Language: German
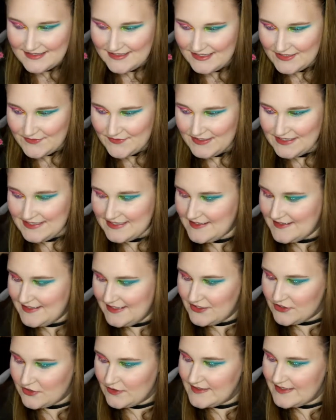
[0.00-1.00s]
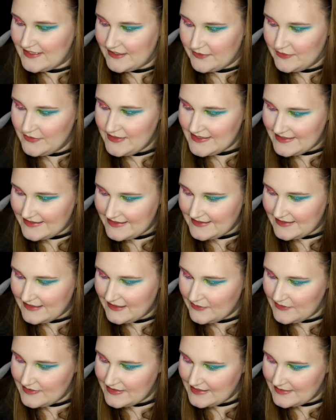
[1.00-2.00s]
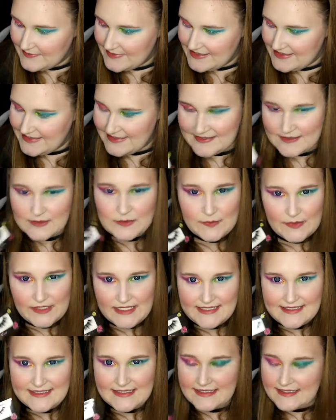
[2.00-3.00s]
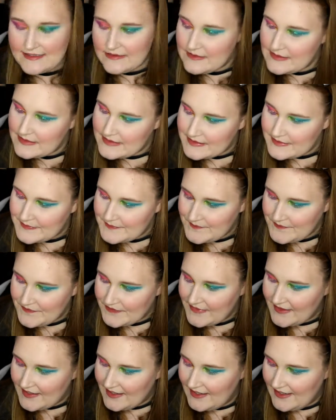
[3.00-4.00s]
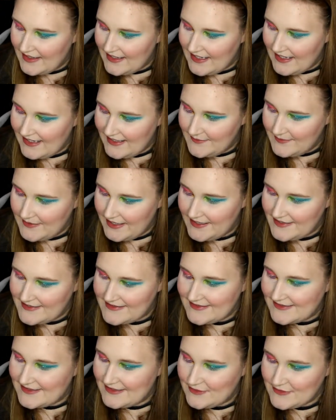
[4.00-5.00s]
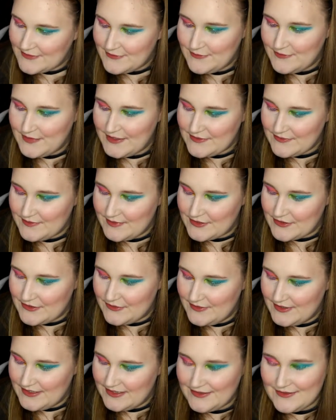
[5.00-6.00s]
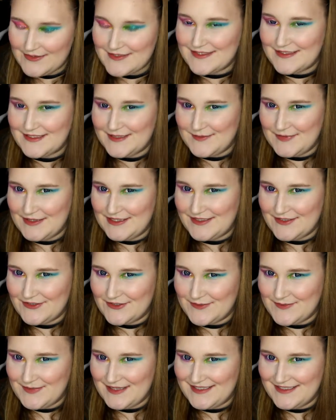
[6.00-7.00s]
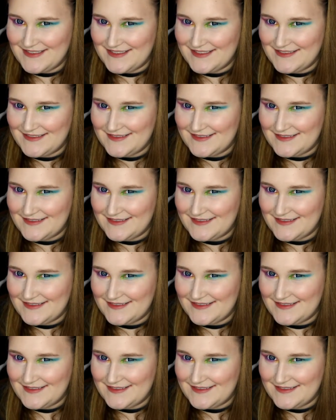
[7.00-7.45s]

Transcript: Ich finde, die sehen schon sehr künstlich aus. Also man sieht, dass es Plastik ist. Aber sie sehen auch super, super schön aus. Ich bin gespannt.